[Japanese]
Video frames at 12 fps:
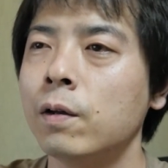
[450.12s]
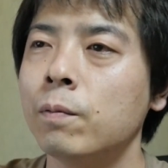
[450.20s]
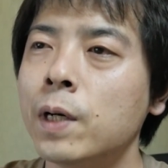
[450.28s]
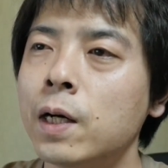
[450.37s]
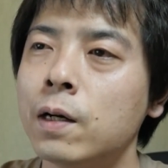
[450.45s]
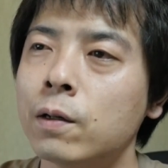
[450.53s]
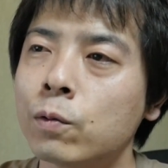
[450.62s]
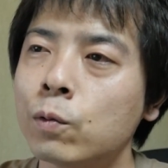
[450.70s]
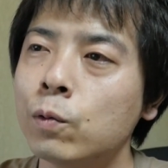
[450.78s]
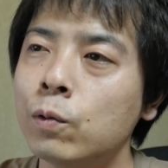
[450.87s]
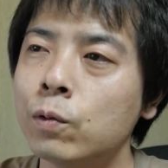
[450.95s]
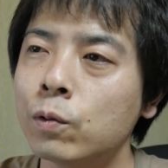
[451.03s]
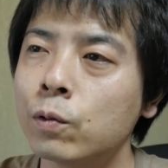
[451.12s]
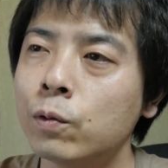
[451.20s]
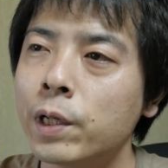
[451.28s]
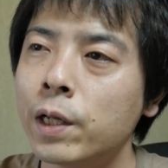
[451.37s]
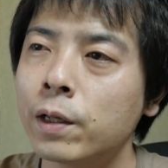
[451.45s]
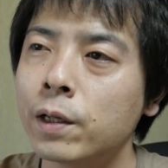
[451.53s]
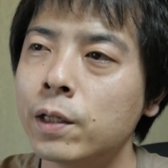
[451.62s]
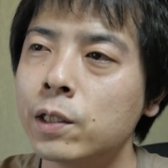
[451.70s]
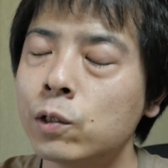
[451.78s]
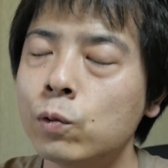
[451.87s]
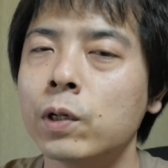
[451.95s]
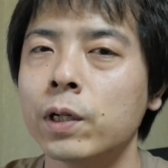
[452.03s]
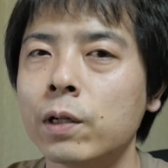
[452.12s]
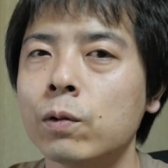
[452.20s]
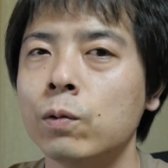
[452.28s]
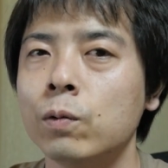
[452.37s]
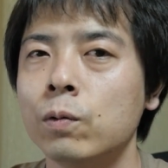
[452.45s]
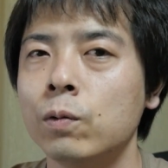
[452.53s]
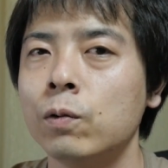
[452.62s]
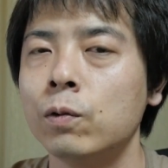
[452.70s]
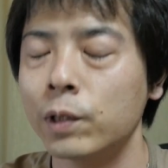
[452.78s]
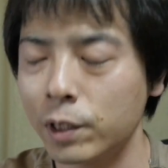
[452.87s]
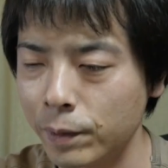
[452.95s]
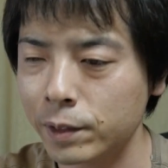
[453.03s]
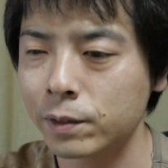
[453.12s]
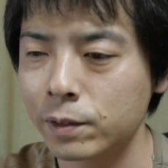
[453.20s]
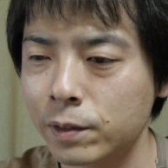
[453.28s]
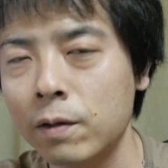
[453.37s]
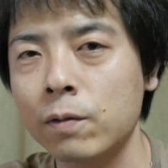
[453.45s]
まあそこと連携しようかなと思ってます。